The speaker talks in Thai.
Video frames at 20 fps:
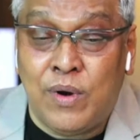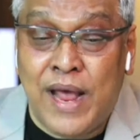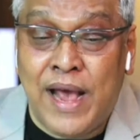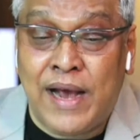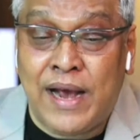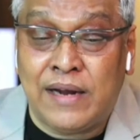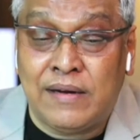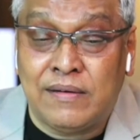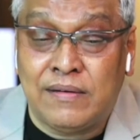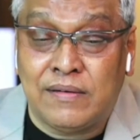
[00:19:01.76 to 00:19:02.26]
แล
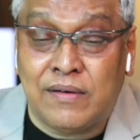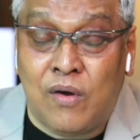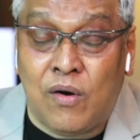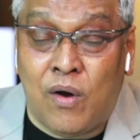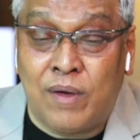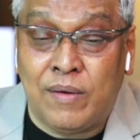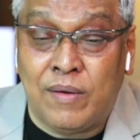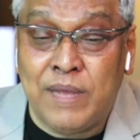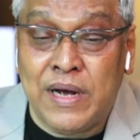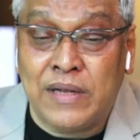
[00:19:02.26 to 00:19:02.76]
กันก่
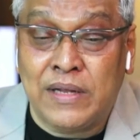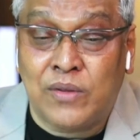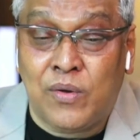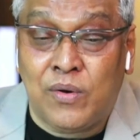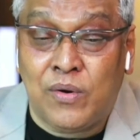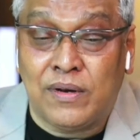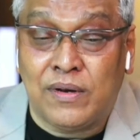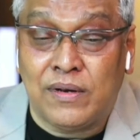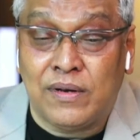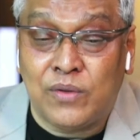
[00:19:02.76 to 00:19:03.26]
อนเบื้อง
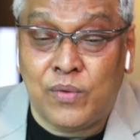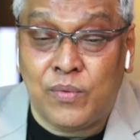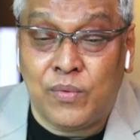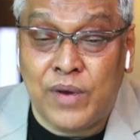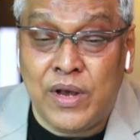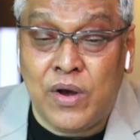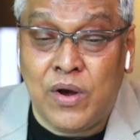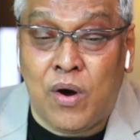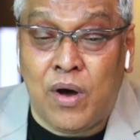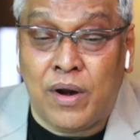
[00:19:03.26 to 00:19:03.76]
ต้นตรง
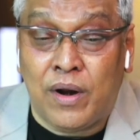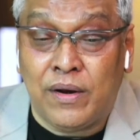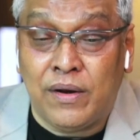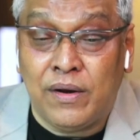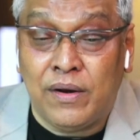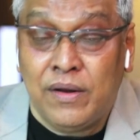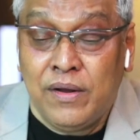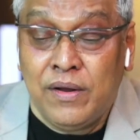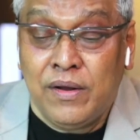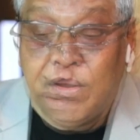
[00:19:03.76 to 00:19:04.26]
นี้ก่อน
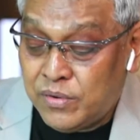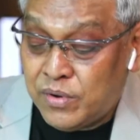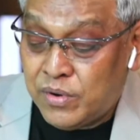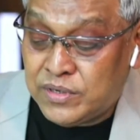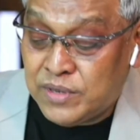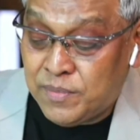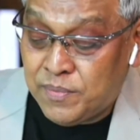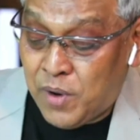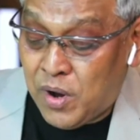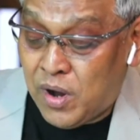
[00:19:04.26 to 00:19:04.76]
โด
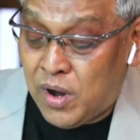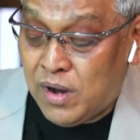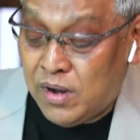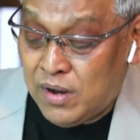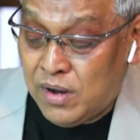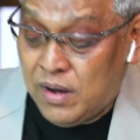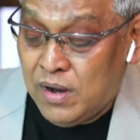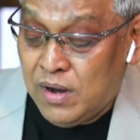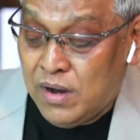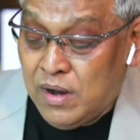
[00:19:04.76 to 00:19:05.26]
ยเฉพาะ
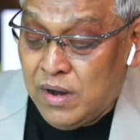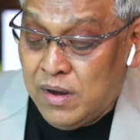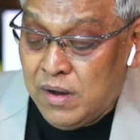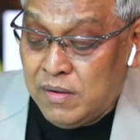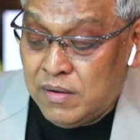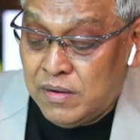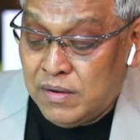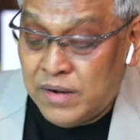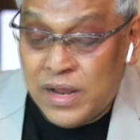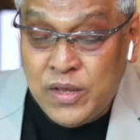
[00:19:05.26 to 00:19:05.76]

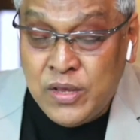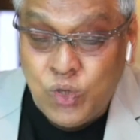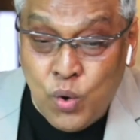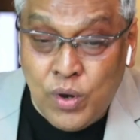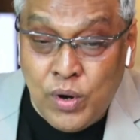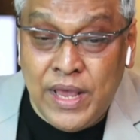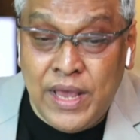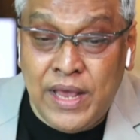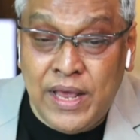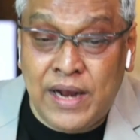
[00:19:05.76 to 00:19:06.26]
ในช่ว
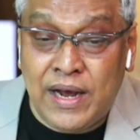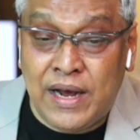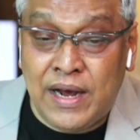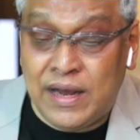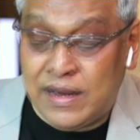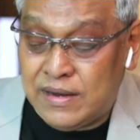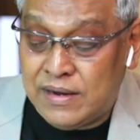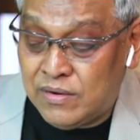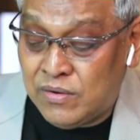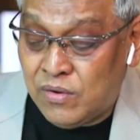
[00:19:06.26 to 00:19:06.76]
งนี้นะ
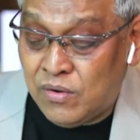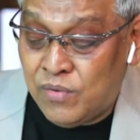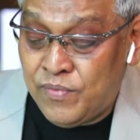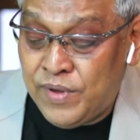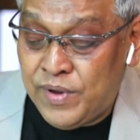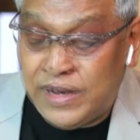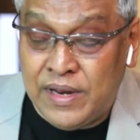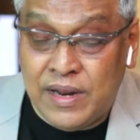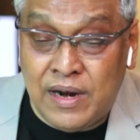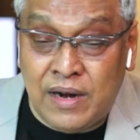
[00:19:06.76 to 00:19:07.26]
ฮะโค
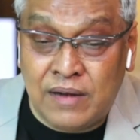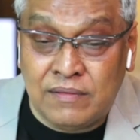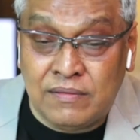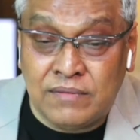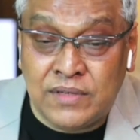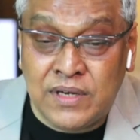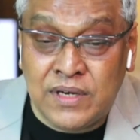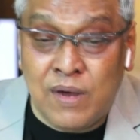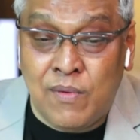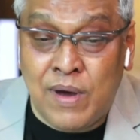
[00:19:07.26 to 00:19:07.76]
วิด เนี่ย
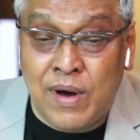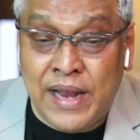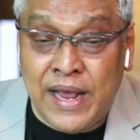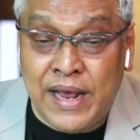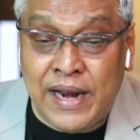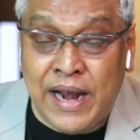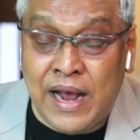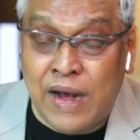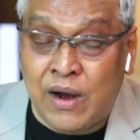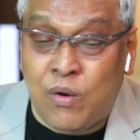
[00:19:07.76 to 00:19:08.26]
เชื่อว่าใน
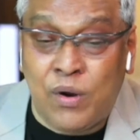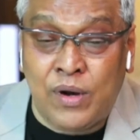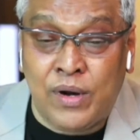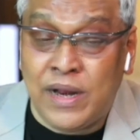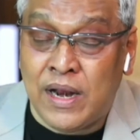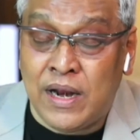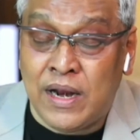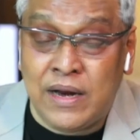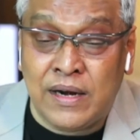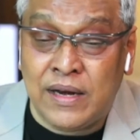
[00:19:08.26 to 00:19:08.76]
อนาคต
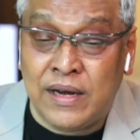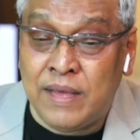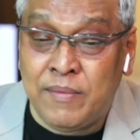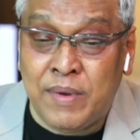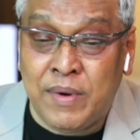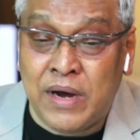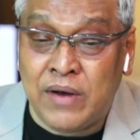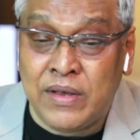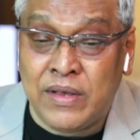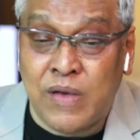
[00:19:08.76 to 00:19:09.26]
ในเรื่องนี้
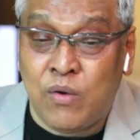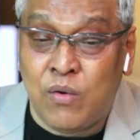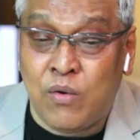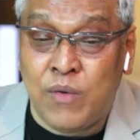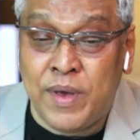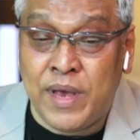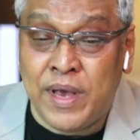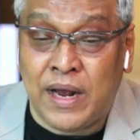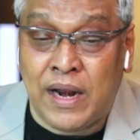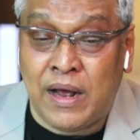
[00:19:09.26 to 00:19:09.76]
มันก็ยังค
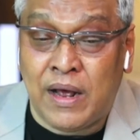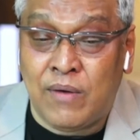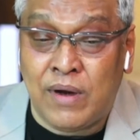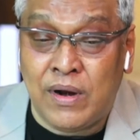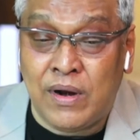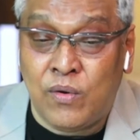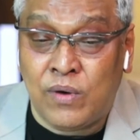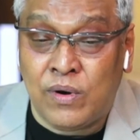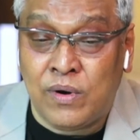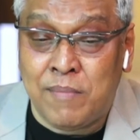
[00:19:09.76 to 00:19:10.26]
งมีกับเรา
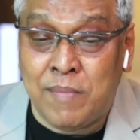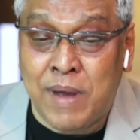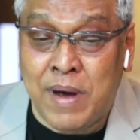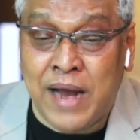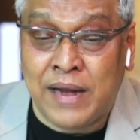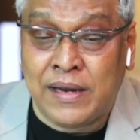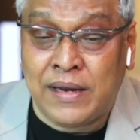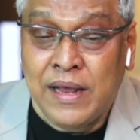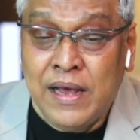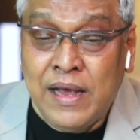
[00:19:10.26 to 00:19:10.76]
โรคระ
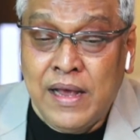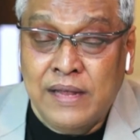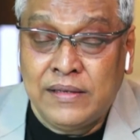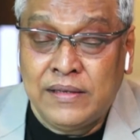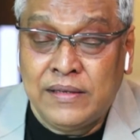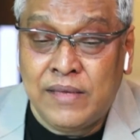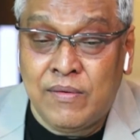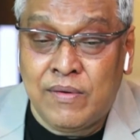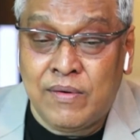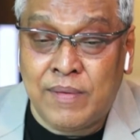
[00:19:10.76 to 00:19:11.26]
บาด
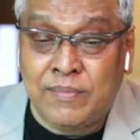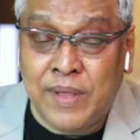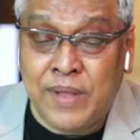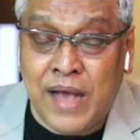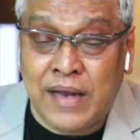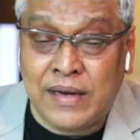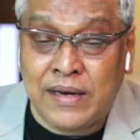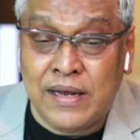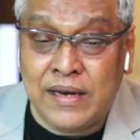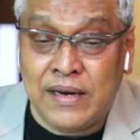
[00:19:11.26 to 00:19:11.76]
เกี่ยวกับ
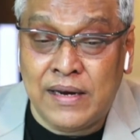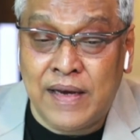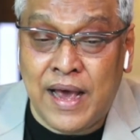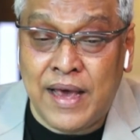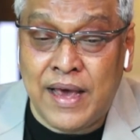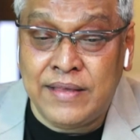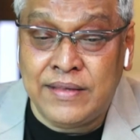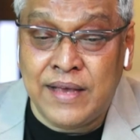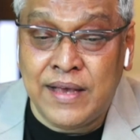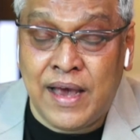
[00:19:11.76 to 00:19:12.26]
ทางเดิน
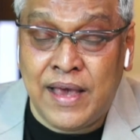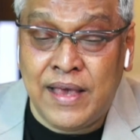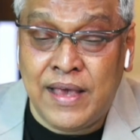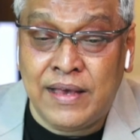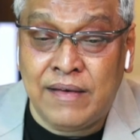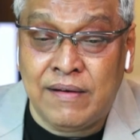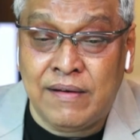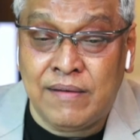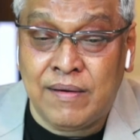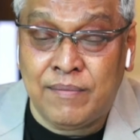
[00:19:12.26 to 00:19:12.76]
หายใจ
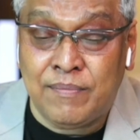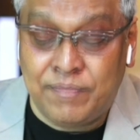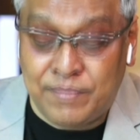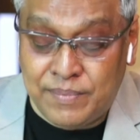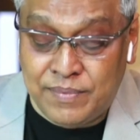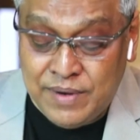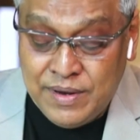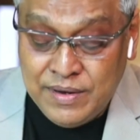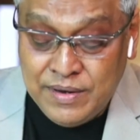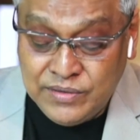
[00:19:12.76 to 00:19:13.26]
เกี่ยวกับ
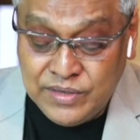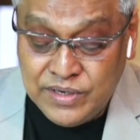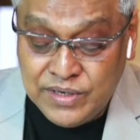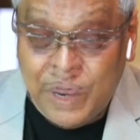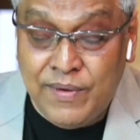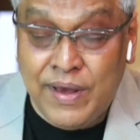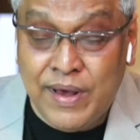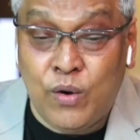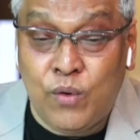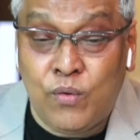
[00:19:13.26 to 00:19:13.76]
เชื้อ
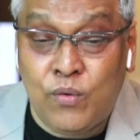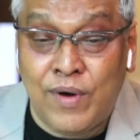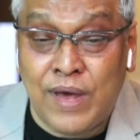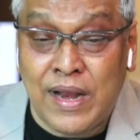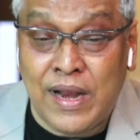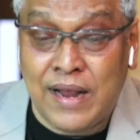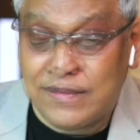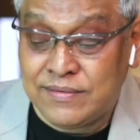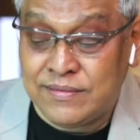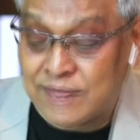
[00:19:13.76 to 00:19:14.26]
ไวรัสไว
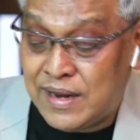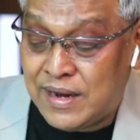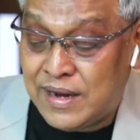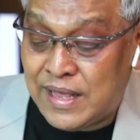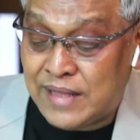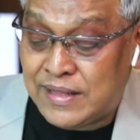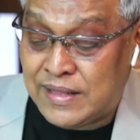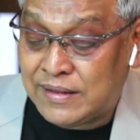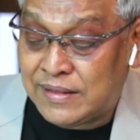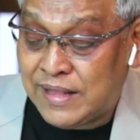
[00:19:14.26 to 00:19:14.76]
รัสอะ
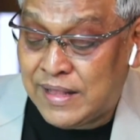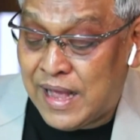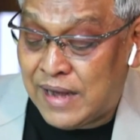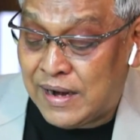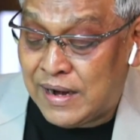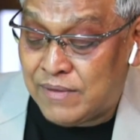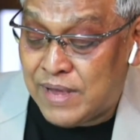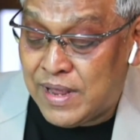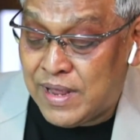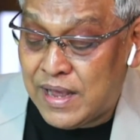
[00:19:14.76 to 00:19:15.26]
ไรต่างๆ
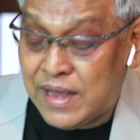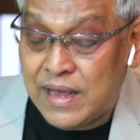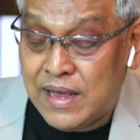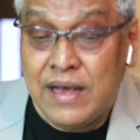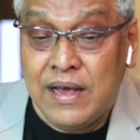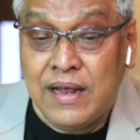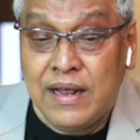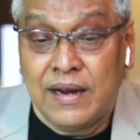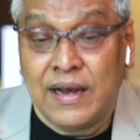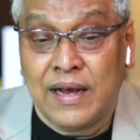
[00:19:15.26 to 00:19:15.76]
เหล่านี้
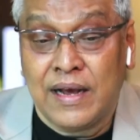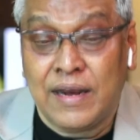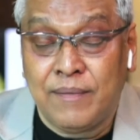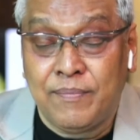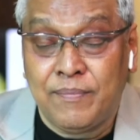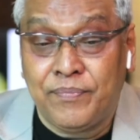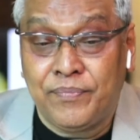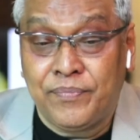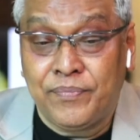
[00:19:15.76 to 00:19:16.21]
นะครับ